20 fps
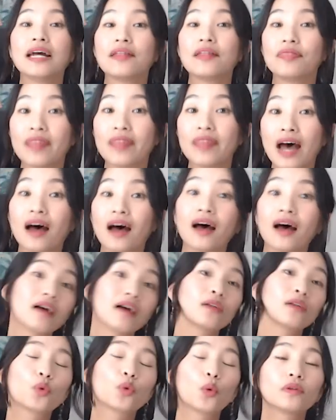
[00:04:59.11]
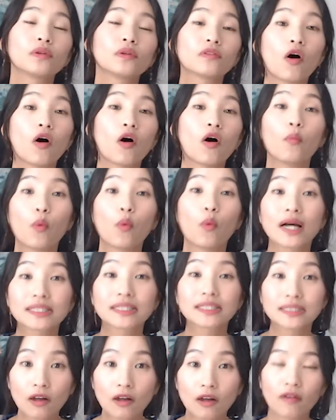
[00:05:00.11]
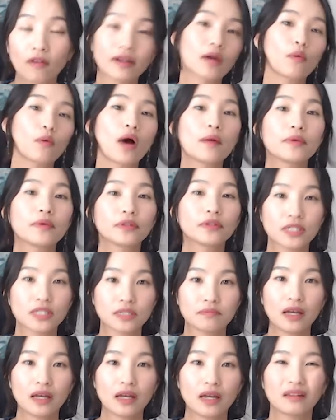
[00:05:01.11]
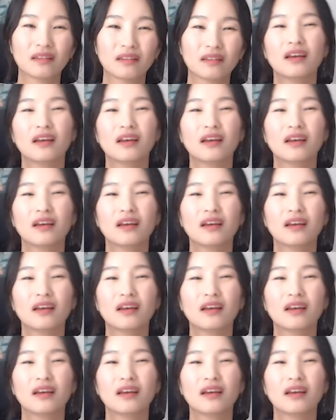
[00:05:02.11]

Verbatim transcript: 나 돈 더 모았어 라고 하면 되지만